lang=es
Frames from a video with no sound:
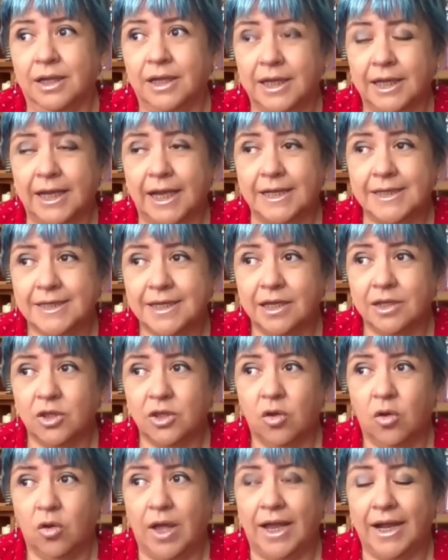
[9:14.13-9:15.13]
eh,
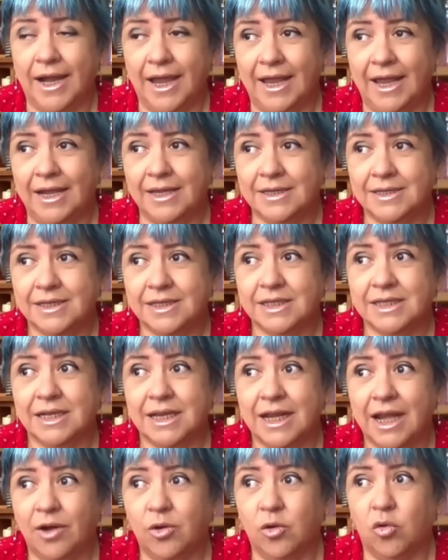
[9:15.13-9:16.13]
haciendo análisis,
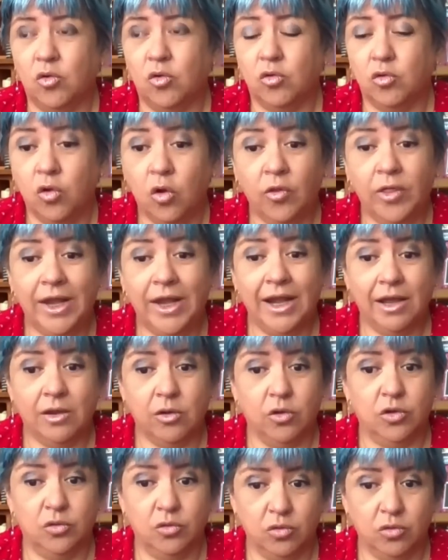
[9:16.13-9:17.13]
claro, no de la
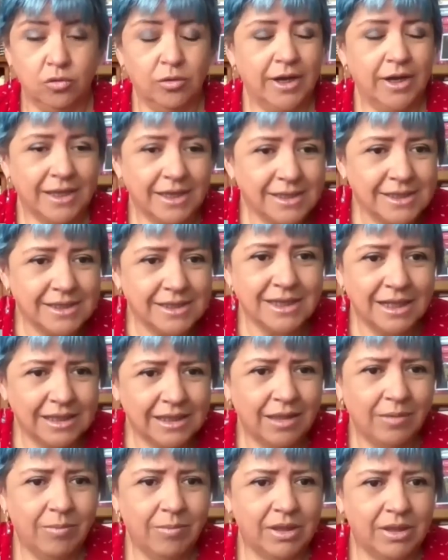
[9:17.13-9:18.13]
coyuntura, que ese es
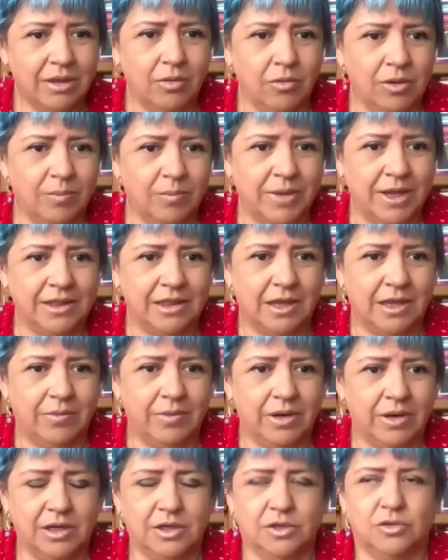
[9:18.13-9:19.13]
el tema de lo que plantea
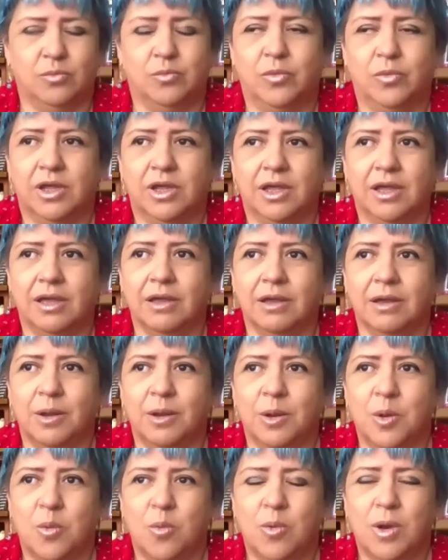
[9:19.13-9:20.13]
Ernesto, porque
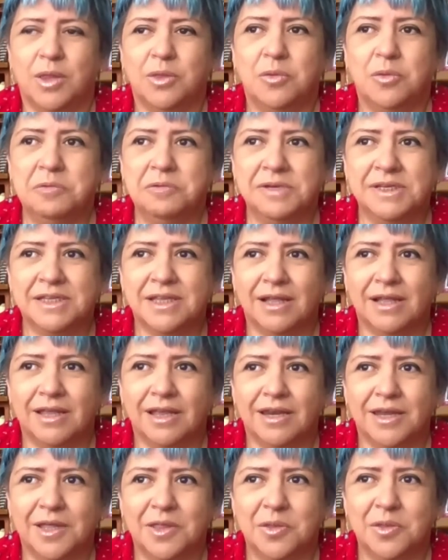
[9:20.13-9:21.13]
cuando uno está
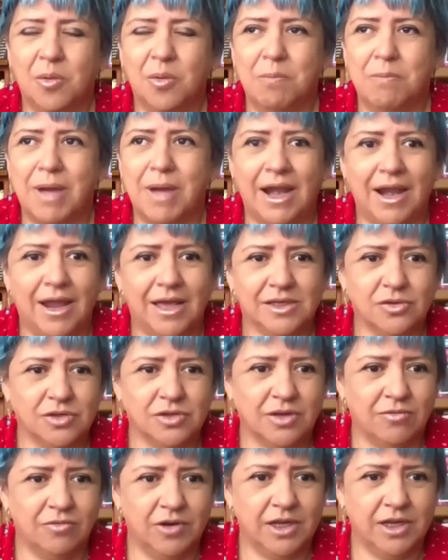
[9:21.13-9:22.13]
teniendo
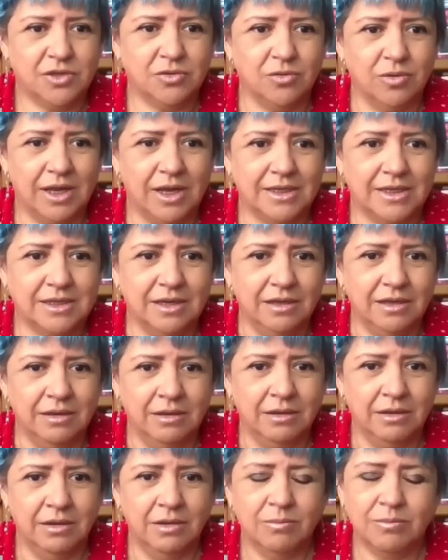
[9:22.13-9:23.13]
balazos afuera de su casa,
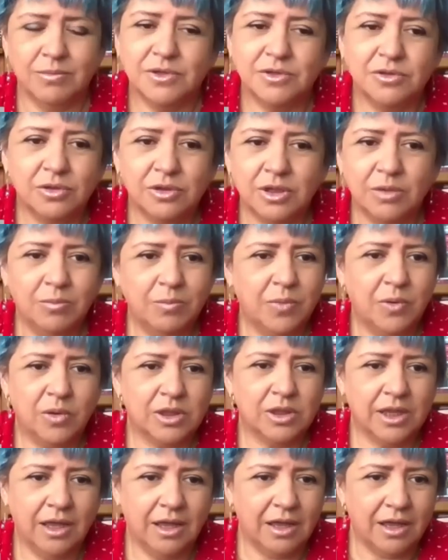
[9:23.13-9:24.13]
pues no te
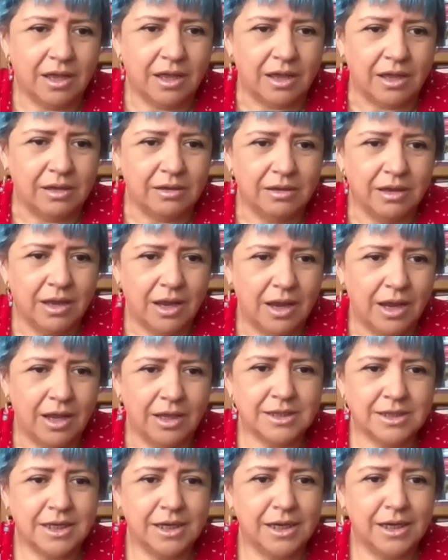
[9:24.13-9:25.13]
importa
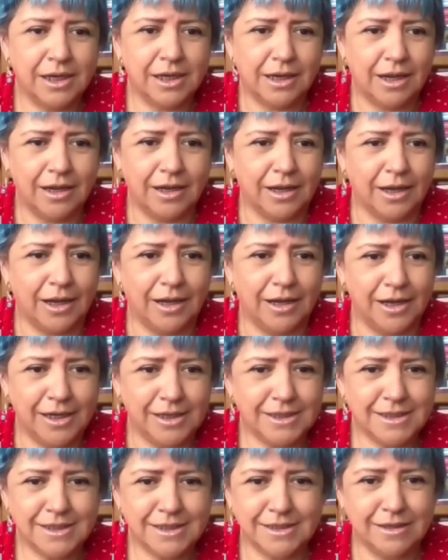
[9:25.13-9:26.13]
hacer el,
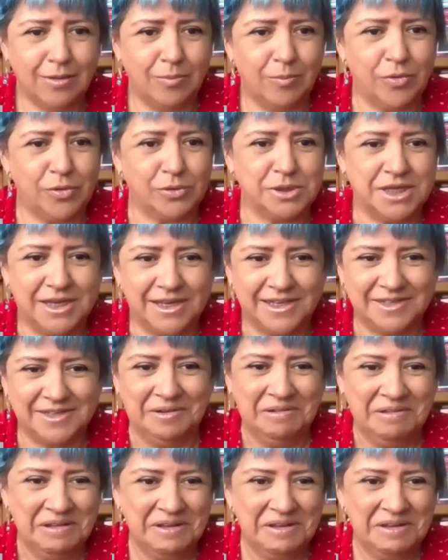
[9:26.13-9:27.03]
análisis del proceso.